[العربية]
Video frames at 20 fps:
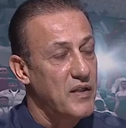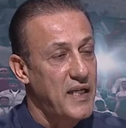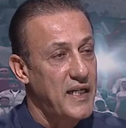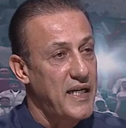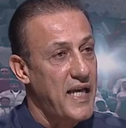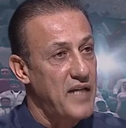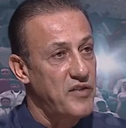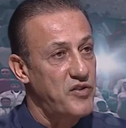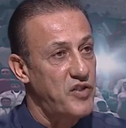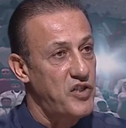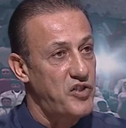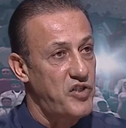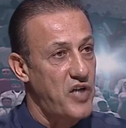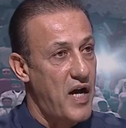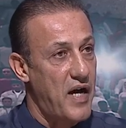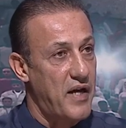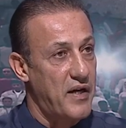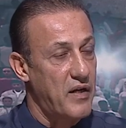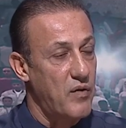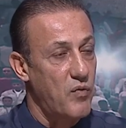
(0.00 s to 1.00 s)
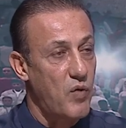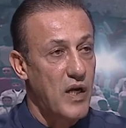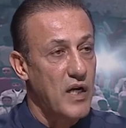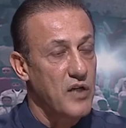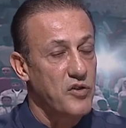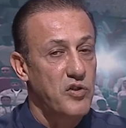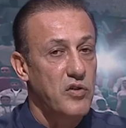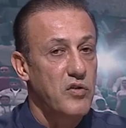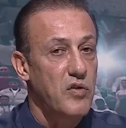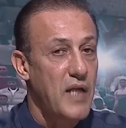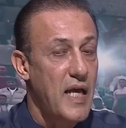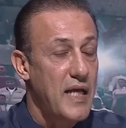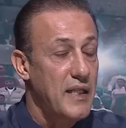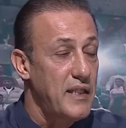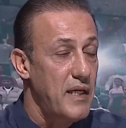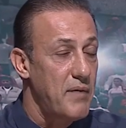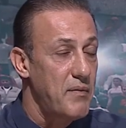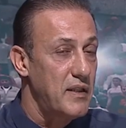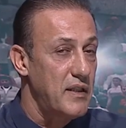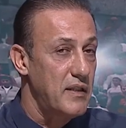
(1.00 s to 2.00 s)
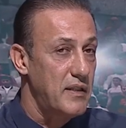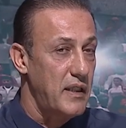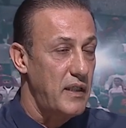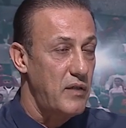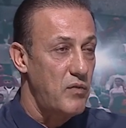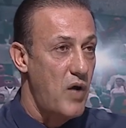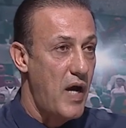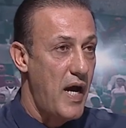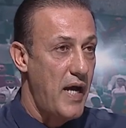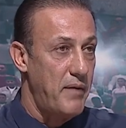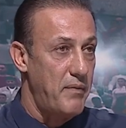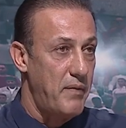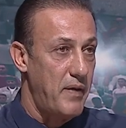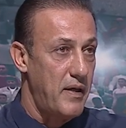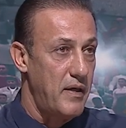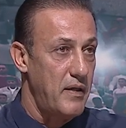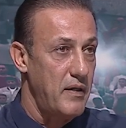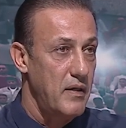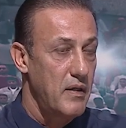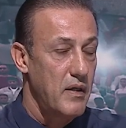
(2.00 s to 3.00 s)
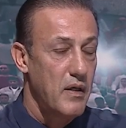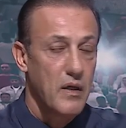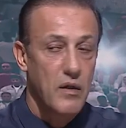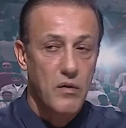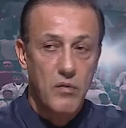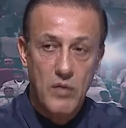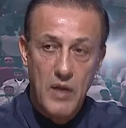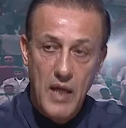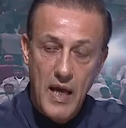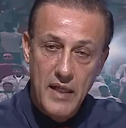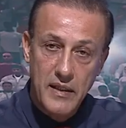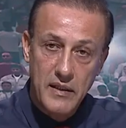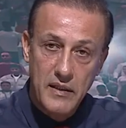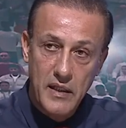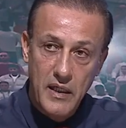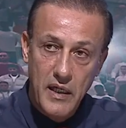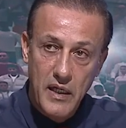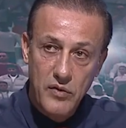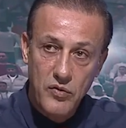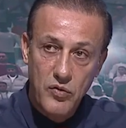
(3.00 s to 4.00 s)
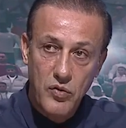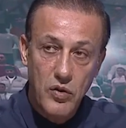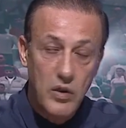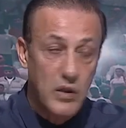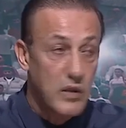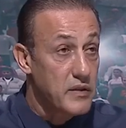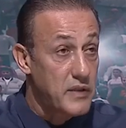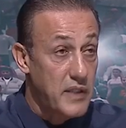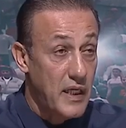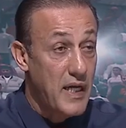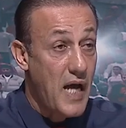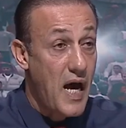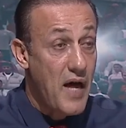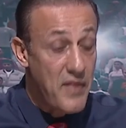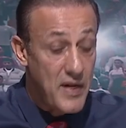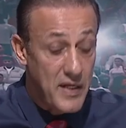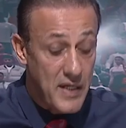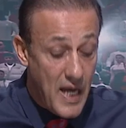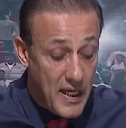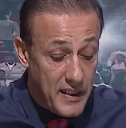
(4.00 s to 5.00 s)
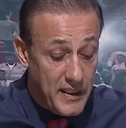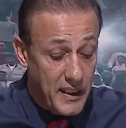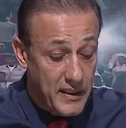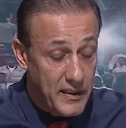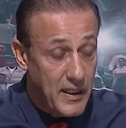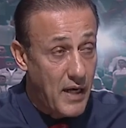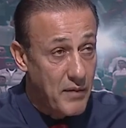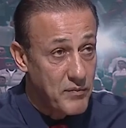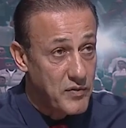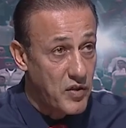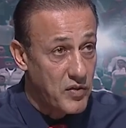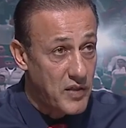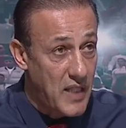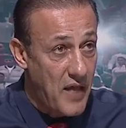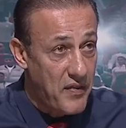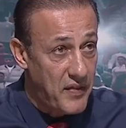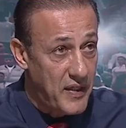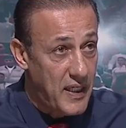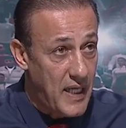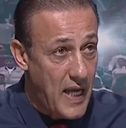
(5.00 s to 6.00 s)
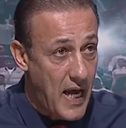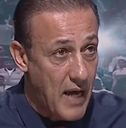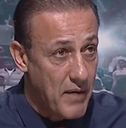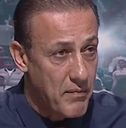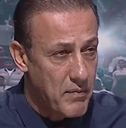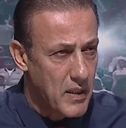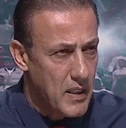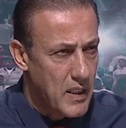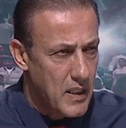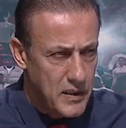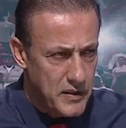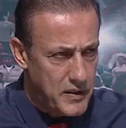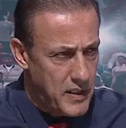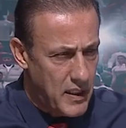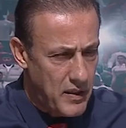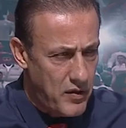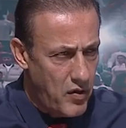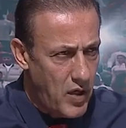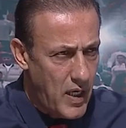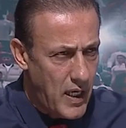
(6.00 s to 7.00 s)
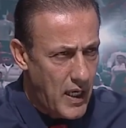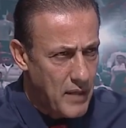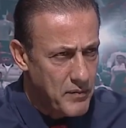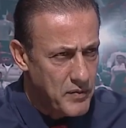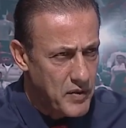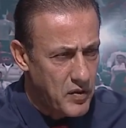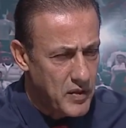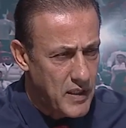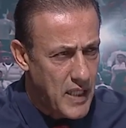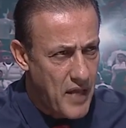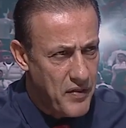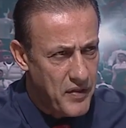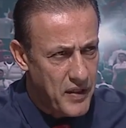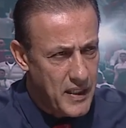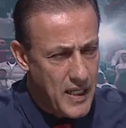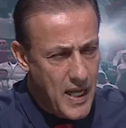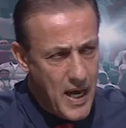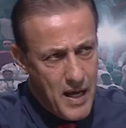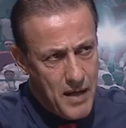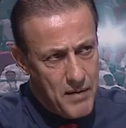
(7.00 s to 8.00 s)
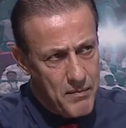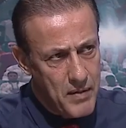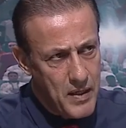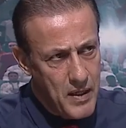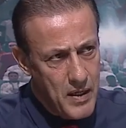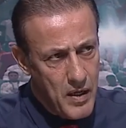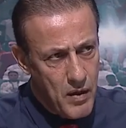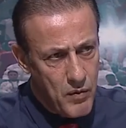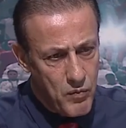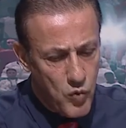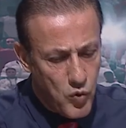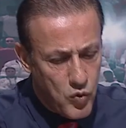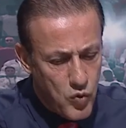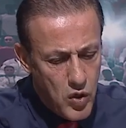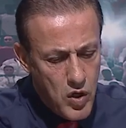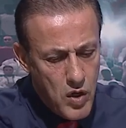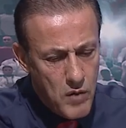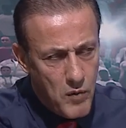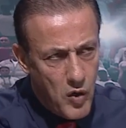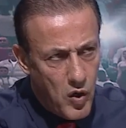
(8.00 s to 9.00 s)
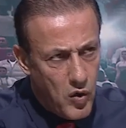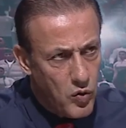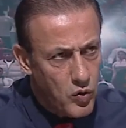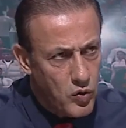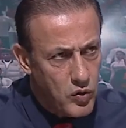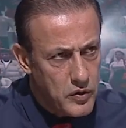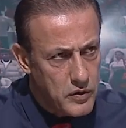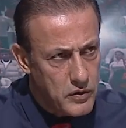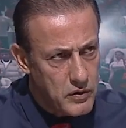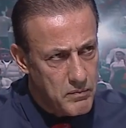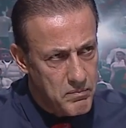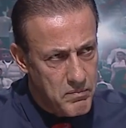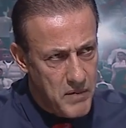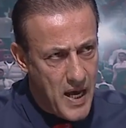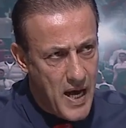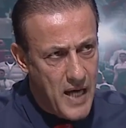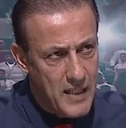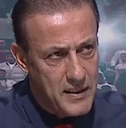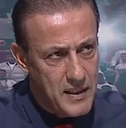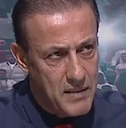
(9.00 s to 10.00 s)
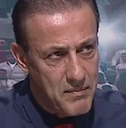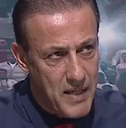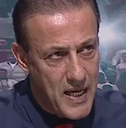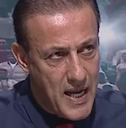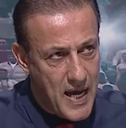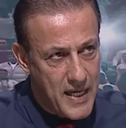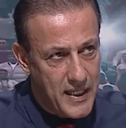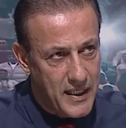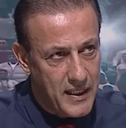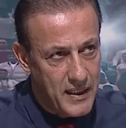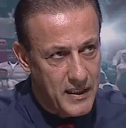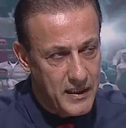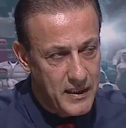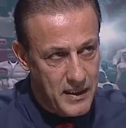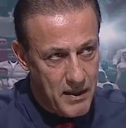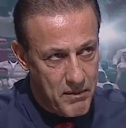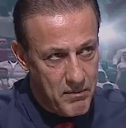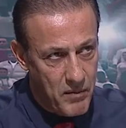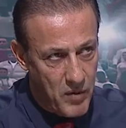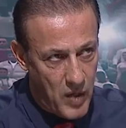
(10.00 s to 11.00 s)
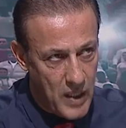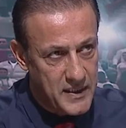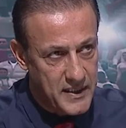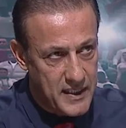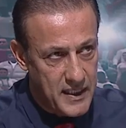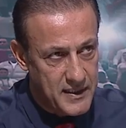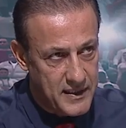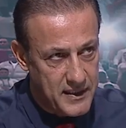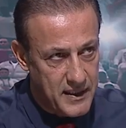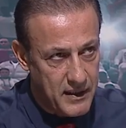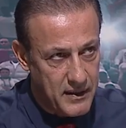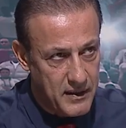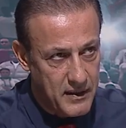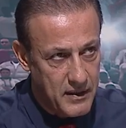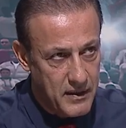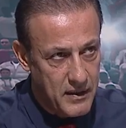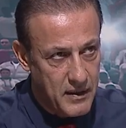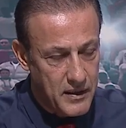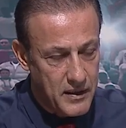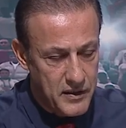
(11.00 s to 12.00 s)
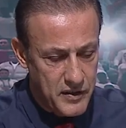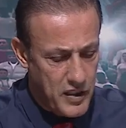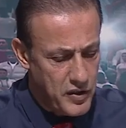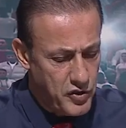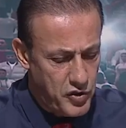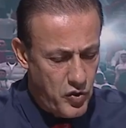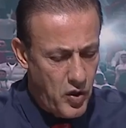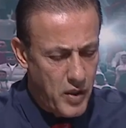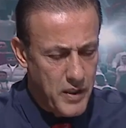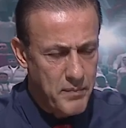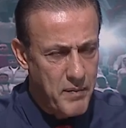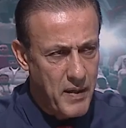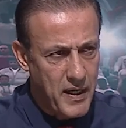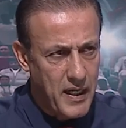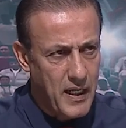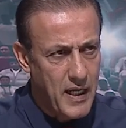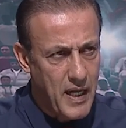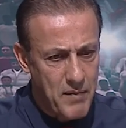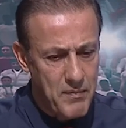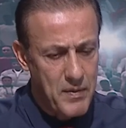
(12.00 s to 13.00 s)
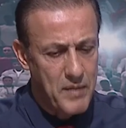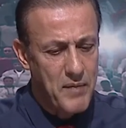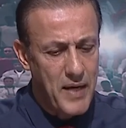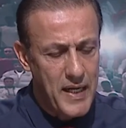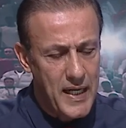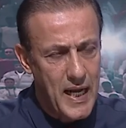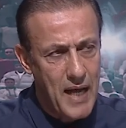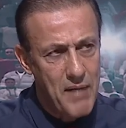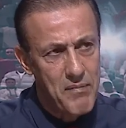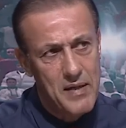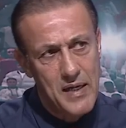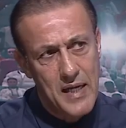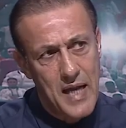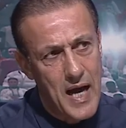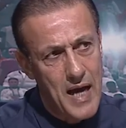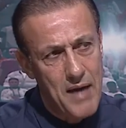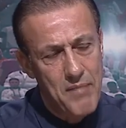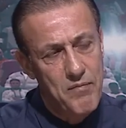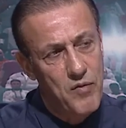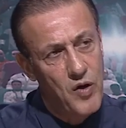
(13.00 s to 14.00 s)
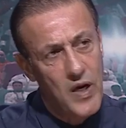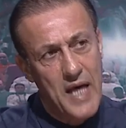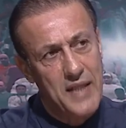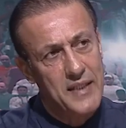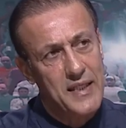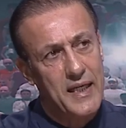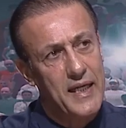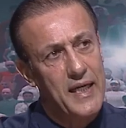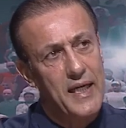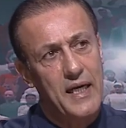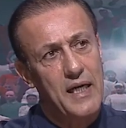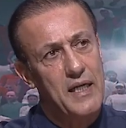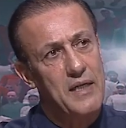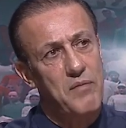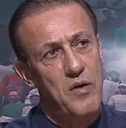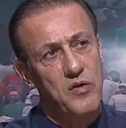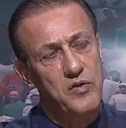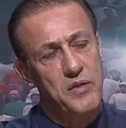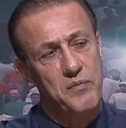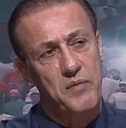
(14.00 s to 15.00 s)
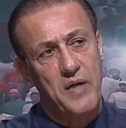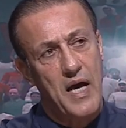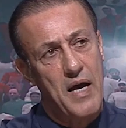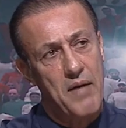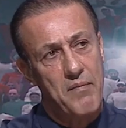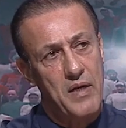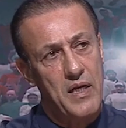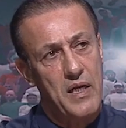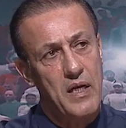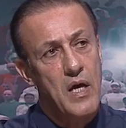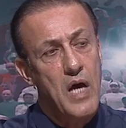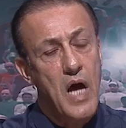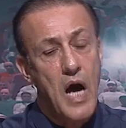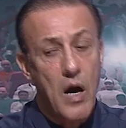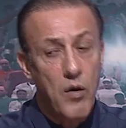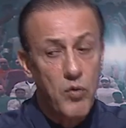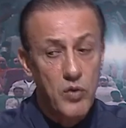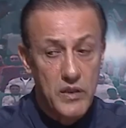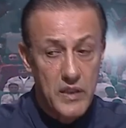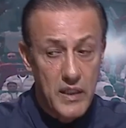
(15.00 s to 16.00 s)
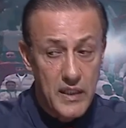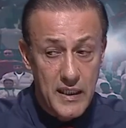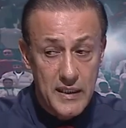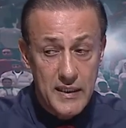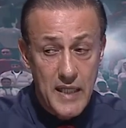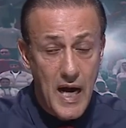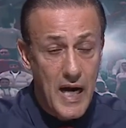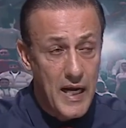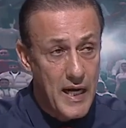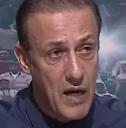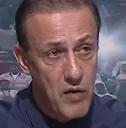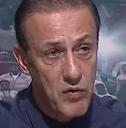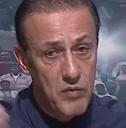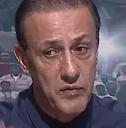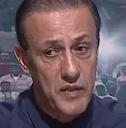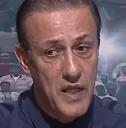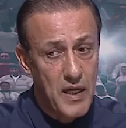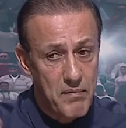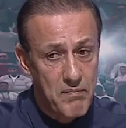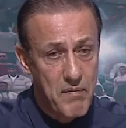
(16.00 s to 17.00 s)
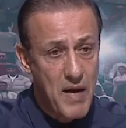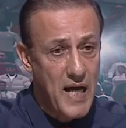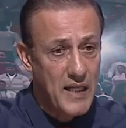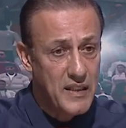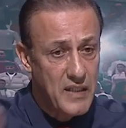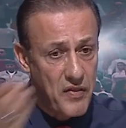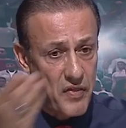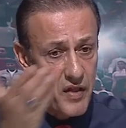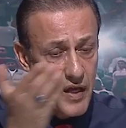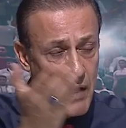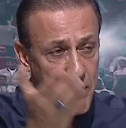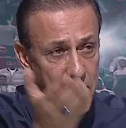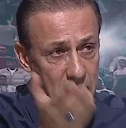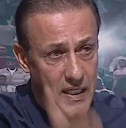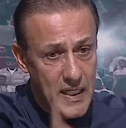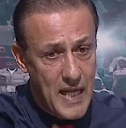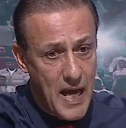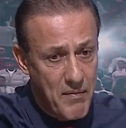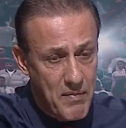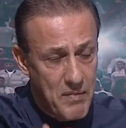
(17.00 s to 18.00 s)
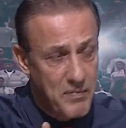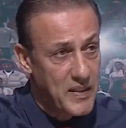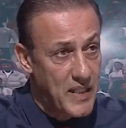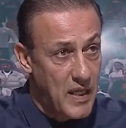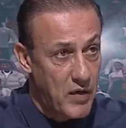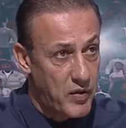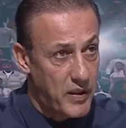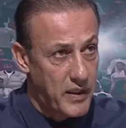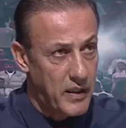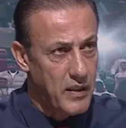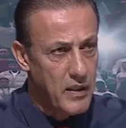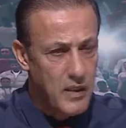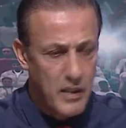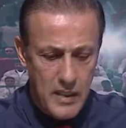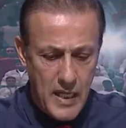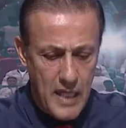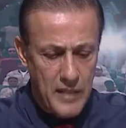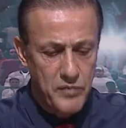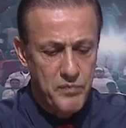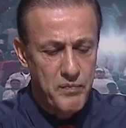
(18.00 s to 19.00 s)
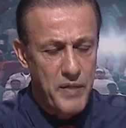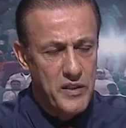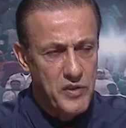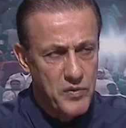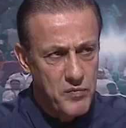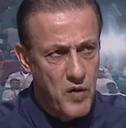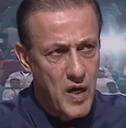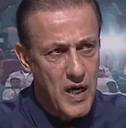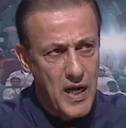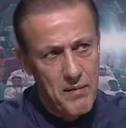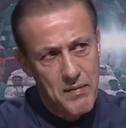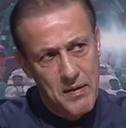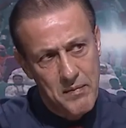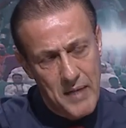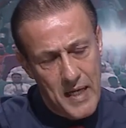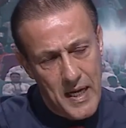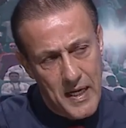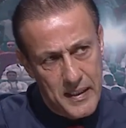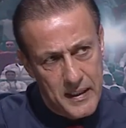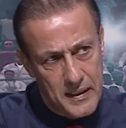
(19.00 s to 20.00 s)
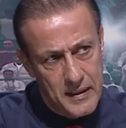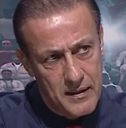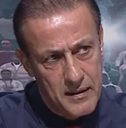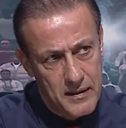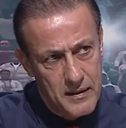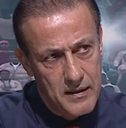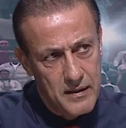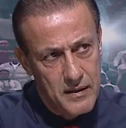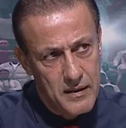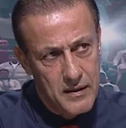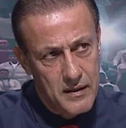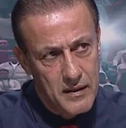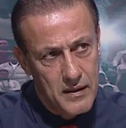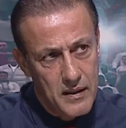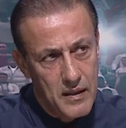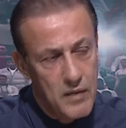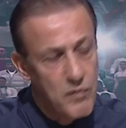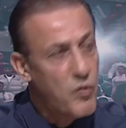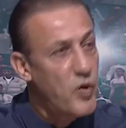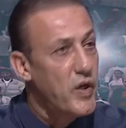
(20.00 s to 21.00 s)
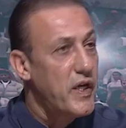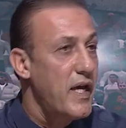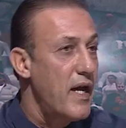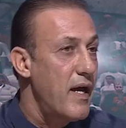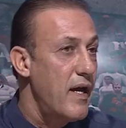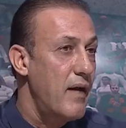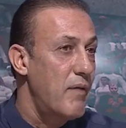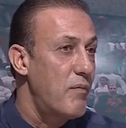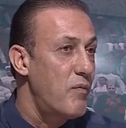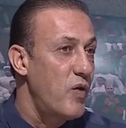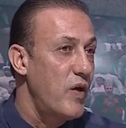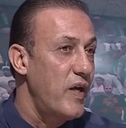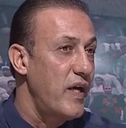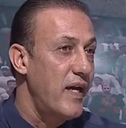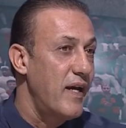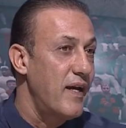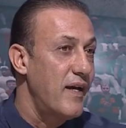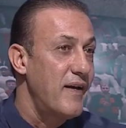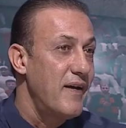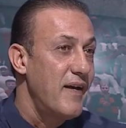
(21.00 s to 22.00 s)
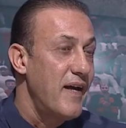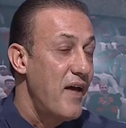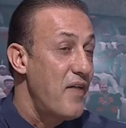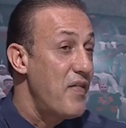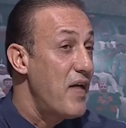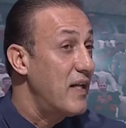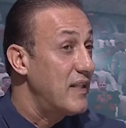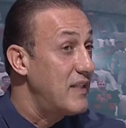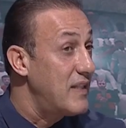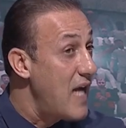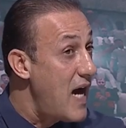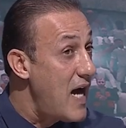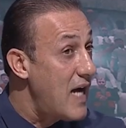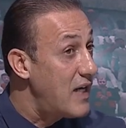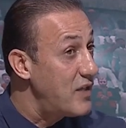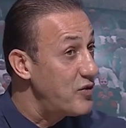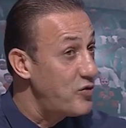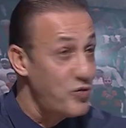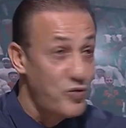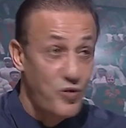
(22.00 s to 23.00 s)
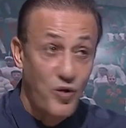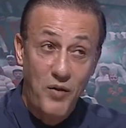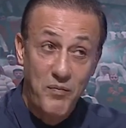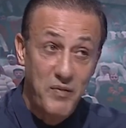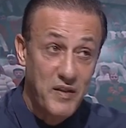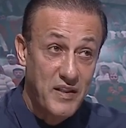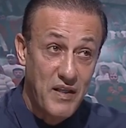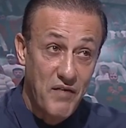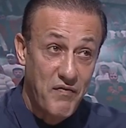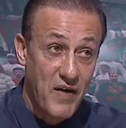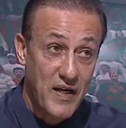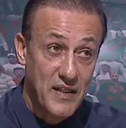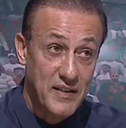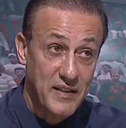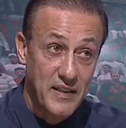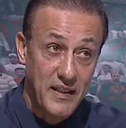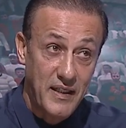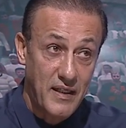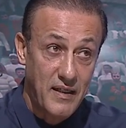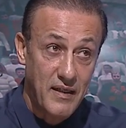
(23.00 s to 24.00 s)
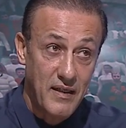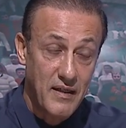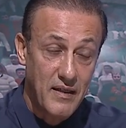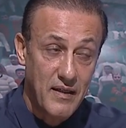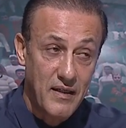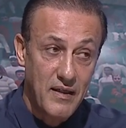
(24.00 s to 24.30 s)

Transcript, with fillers: وطني اجل شهر والله شنو الانديه ما تعطي لي واعي بها والانديه تقول زين هذا النادي عنده 35 لاعب زين ذولا ال 35 لاعب مو كلهم عقود بمئات الملايين يم مؤسسته زين شلون يبررها من ما يلعب اللاعب ولا دقيقه الموسم كامل او الاداره او المدرب ما عنده ثقه به لعبه بالدوري لعب بيش موقع بالملايين مو هي مو هي اذا تناقش تروح بالتفاصيل